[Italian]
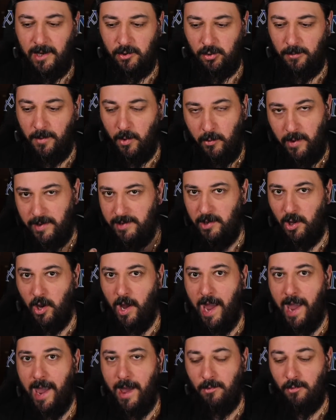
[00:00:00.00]
Insomma, questo
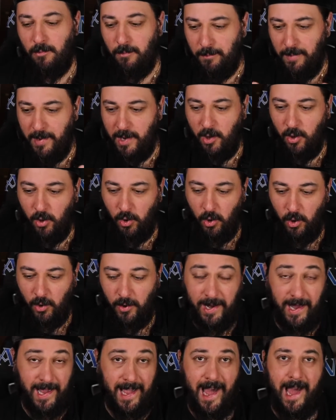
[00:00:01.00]
è un piccolo
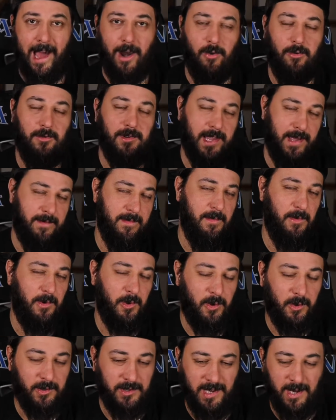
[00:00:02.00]
regalo,
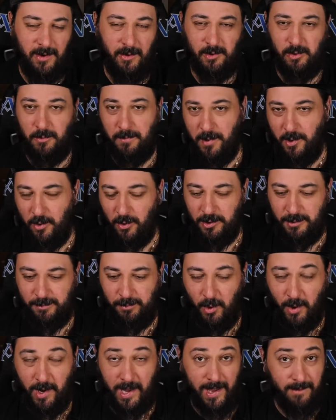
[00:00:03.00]
chiamiamolo così, questo piccolo
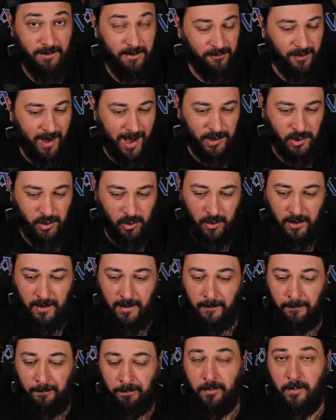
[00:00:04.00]
spoiler che vi faccio
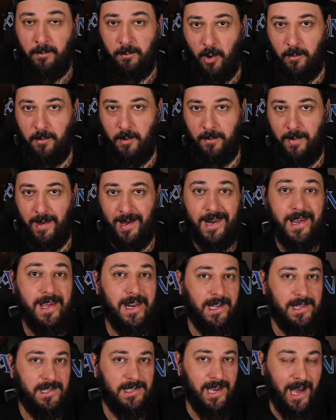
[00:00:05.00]
proprio per
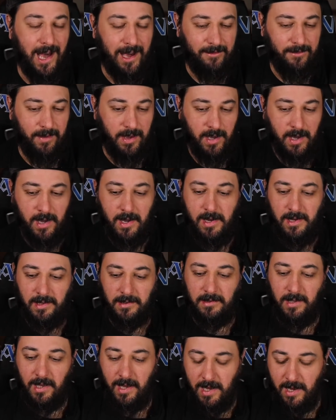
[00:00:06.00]
ringraziarvi
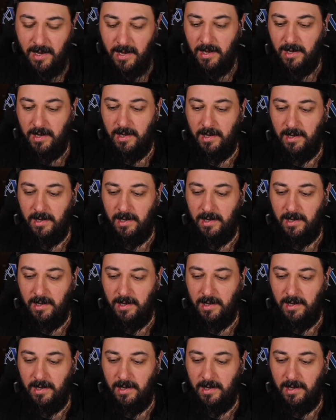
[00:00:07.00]
di eh,